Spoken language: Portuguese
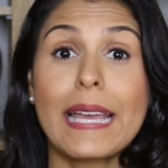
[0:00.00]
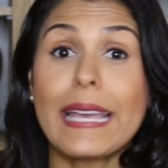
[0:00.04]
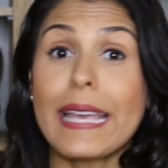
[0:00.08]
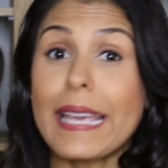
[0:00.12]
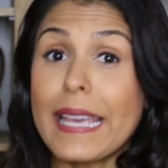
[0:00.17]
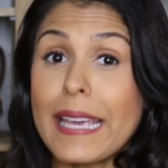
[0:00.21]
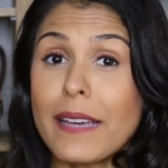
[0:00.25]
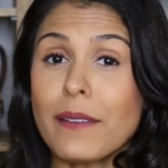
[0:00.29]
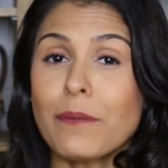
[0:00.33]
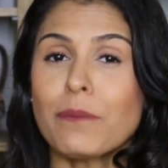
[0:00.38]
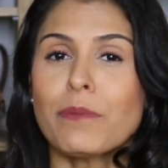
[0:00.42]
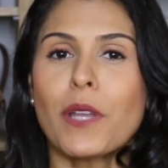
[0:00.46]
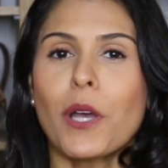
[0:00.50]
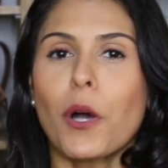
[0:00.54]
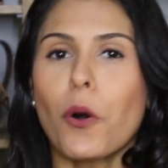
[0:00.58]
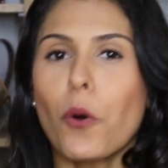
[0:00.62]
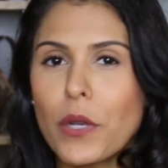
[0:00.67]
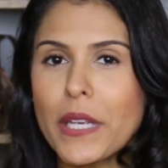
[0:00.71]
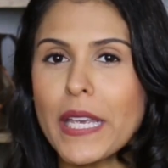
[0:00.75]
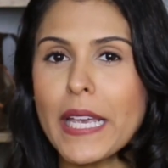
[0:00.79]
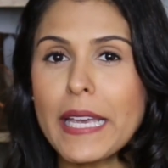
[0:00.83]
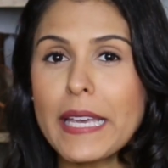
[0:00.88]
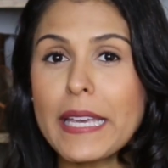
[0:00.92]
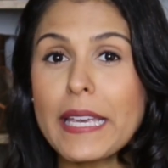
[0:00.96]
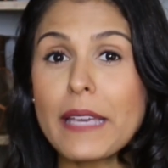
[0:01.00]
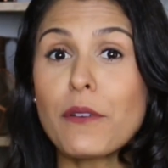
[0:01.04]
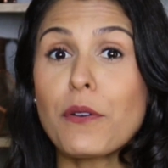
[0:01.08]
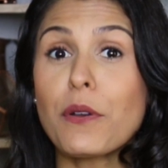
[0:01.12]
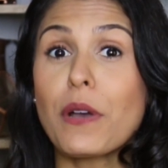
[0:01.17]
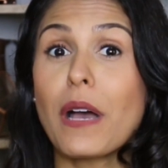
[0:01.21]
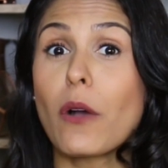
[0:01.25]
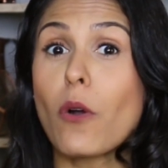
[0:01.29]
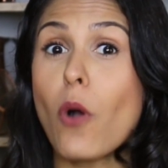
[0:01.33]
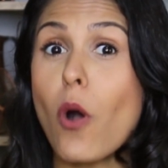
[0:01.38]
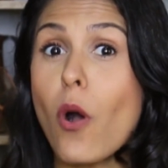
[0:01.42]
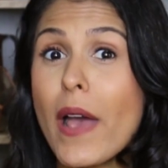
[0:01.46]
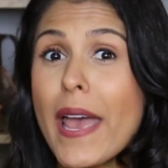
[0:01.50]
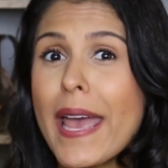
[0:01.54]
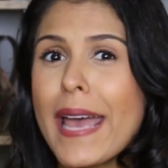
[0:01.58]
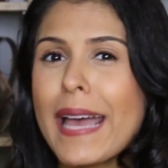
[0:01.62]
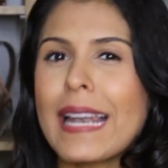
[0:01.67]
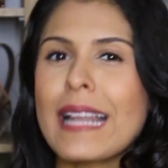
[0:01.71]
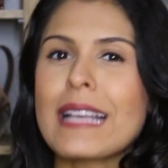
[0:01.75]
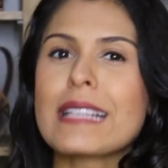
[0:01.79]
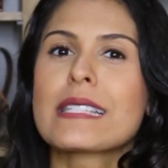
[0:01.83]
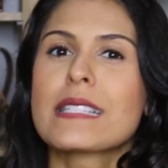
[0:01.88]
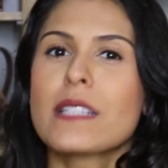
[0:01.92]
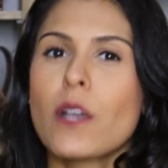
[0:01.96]
E o que, que qual é a
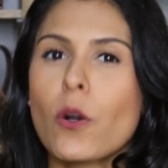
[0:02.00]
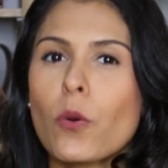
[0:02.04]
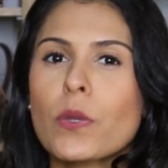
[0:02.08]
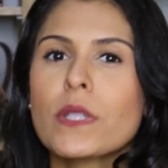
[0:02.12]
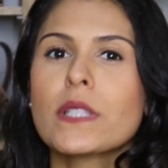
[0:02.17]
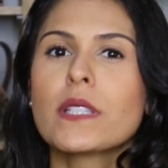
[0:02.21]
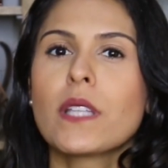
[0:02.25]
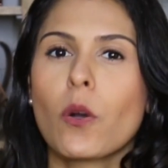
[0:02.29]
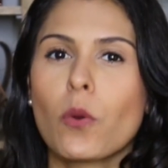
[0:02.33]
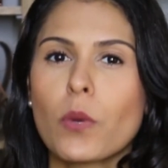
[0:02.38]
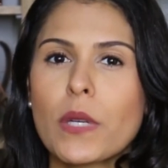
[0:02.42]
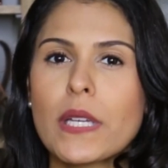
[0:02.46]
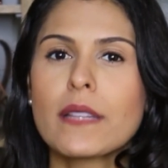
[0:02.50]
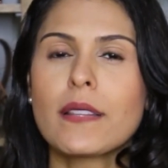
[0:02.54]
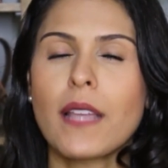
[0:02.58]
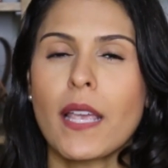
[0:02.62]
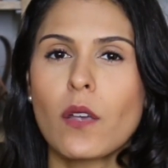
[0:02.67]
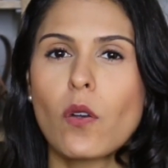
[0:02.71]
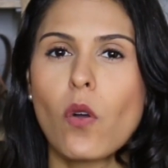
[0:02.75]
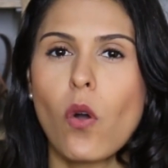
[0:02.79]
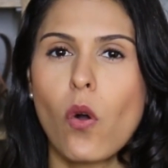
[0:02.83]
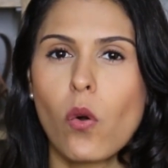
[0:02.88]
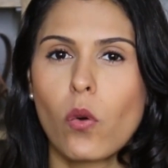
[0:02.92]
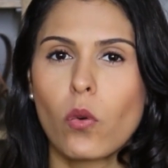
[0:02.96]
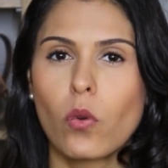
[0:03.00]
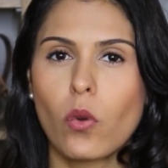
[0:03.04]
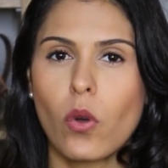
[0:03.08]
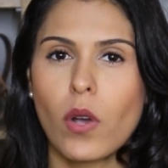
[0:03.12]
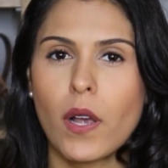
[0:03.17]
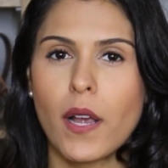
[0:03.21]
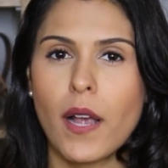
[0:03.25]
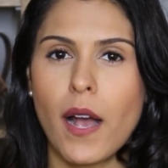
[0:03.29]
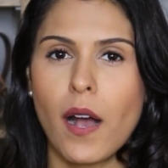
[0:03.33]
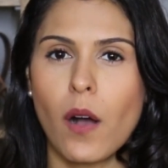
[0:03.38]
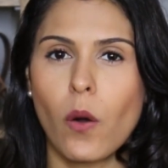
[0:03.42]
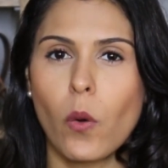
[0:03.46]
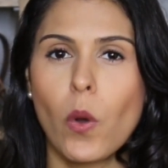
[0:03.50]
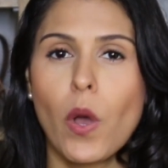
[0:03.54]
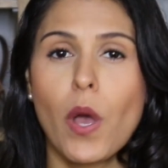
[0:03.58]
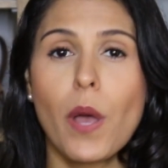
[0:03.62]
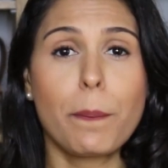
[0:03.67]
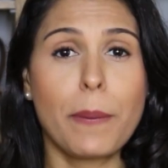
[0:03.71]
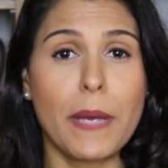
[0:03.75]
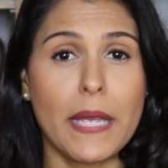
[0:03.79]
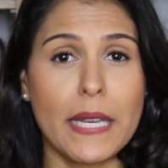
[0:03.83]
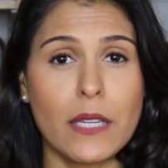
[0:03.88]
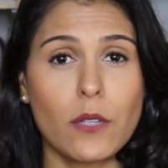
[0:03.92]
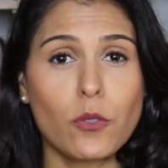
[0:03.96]
relação então que tem com o local?
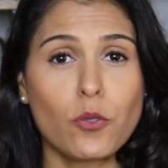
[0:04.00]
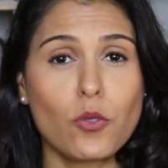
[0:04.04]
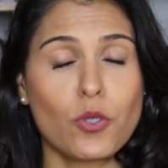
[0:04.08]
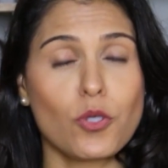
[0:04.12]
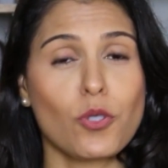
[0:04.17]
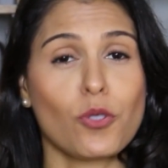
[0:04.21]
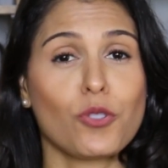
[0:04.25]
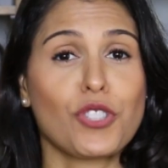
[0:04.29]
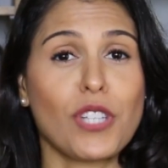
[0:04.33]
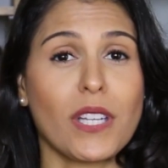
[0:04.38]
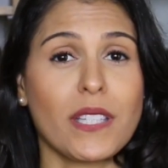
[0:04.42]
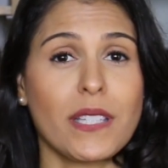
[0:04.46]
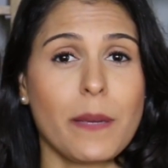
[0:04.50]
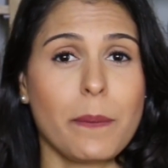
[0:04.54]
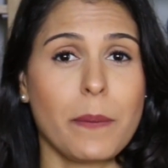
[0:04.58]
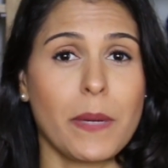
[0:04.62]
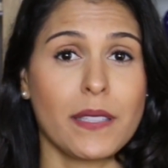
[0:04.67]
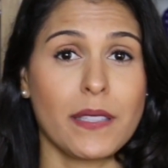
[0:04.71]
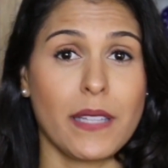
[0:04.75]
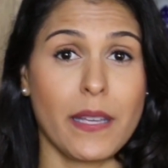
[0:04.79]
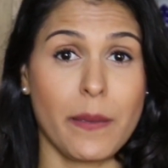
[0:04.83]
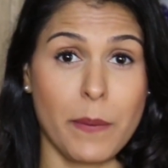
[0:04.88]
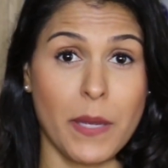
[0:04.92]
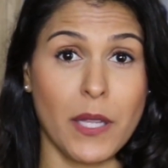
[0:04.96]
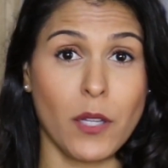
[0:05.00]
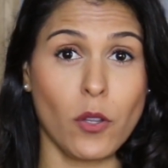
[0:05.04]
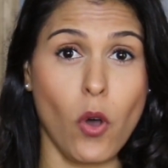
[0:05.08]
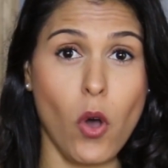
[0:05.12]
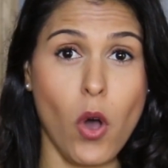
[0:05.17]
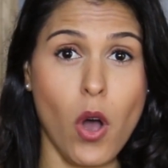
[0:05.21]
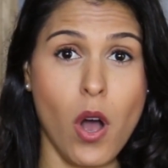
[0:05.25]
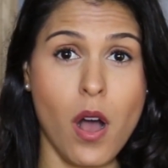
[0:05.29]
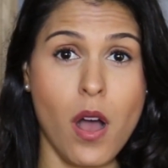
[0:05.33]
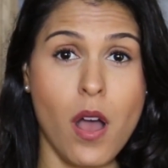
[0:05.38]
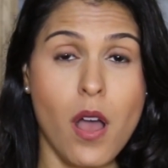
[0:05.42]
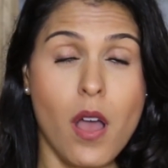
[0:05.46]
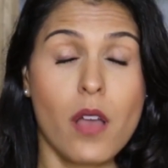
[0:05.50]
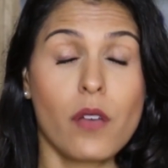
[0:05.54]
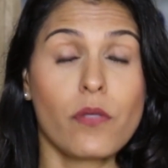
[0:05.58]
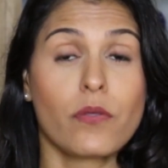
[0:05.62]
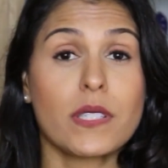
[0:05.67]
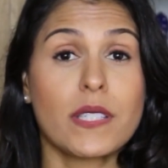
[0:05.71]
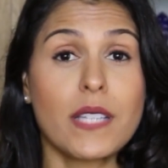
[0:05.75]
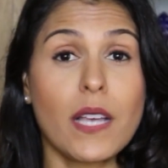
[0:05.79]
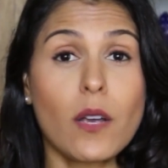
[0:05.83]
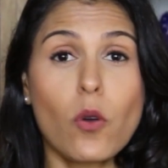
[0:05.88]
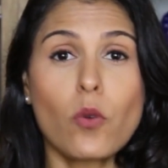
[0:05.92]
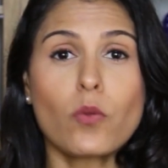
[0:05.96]
Períodos onde a demanda é menor,
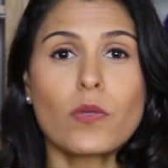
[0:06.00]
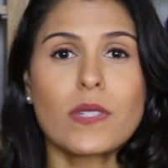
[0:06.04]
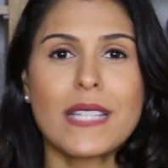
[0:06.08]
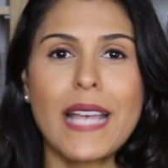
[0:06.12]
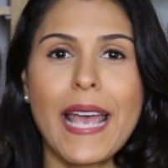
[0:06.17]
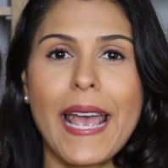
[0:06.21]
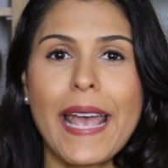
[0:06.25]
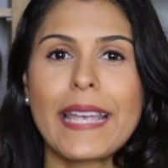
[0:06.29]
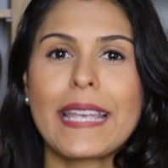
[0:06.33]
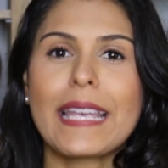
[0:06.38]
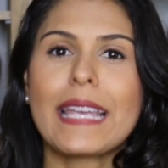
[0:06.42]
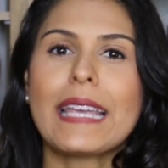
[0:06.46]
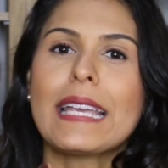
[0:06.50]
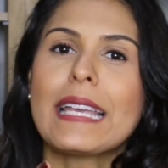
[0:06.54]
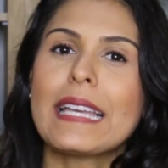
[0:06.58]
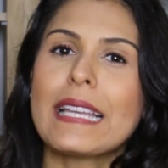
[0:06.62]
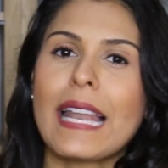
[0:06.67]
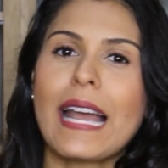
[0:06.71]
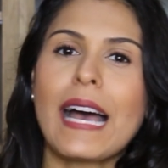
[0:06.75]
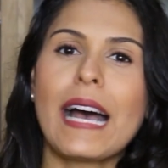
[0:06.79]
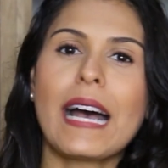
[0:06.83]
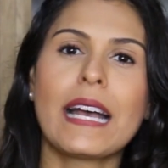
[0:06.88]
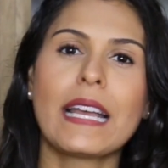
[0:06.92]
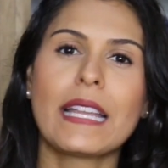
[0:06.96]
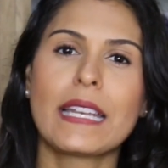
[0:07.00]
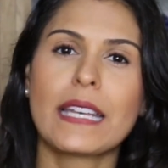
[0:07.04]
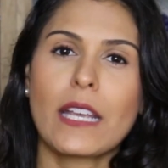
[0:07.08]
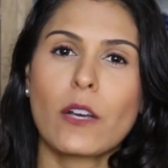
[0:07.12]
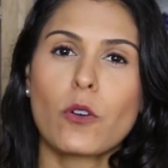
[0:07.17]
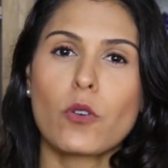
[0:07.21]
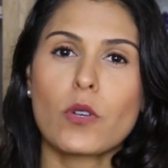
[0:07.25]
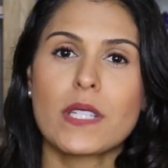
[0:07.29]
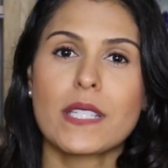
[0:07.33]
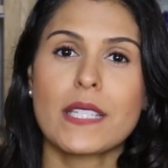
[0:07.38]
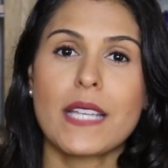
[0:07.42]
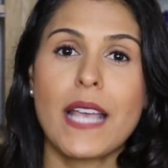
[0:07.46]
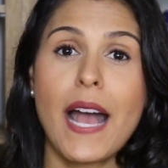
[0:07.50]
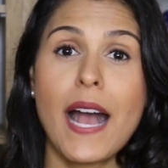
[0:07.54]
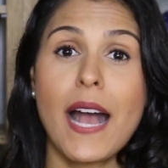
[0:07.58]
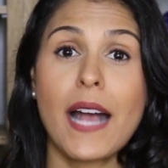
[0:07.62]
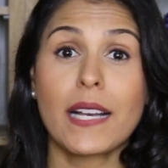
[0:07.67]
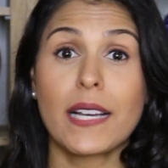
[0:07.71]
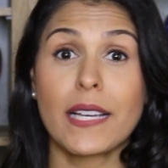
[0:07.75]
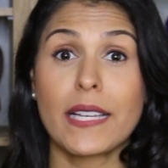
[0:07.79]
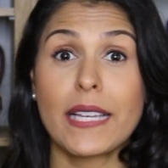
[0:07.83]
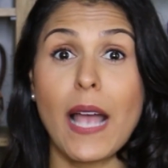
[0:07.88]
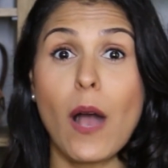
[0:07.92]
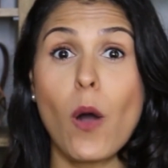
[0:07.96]
você consegue ir lá negociar,
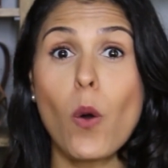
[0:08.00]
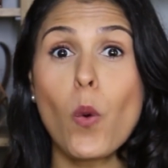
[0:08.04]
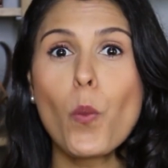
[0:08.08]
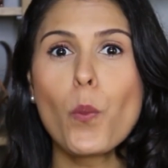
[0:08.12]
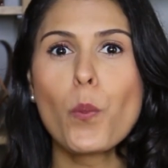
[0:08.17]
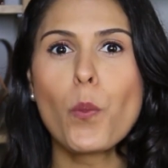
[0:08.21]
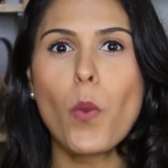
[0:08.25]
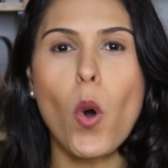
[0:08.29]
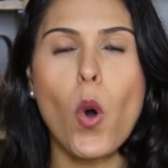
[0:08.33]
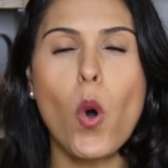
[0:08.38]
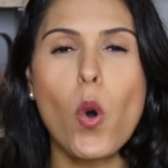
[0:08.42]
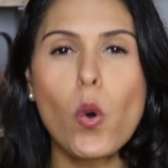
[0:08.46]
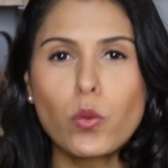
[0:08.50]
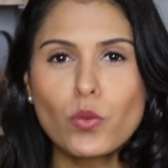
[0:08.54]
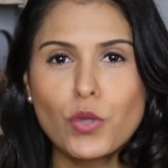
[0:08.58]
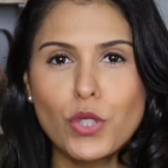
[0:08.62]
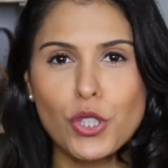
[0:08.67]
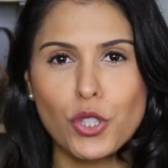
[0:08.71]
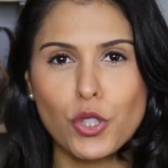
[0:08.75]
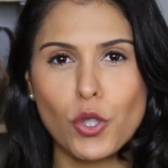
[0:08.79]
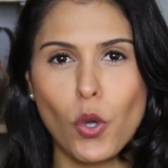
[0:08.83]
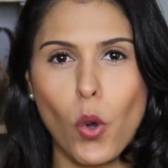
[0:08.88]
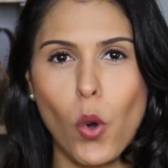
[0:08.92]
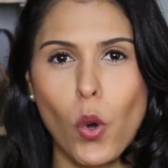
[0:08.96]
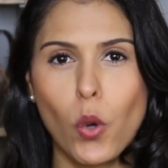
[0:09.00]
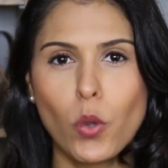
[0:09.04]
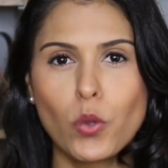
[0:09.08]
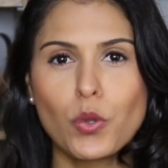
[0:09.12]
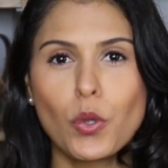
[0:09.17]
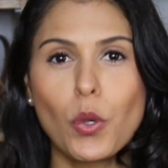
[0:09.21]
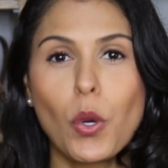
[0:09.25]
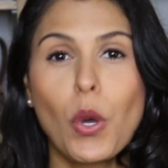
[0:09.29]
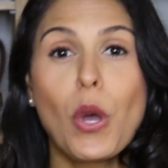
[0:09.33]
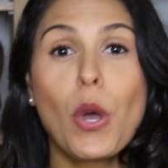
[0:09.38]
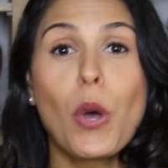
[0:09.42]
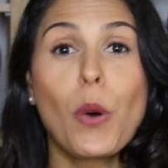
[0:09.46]
ganhar um bom desconto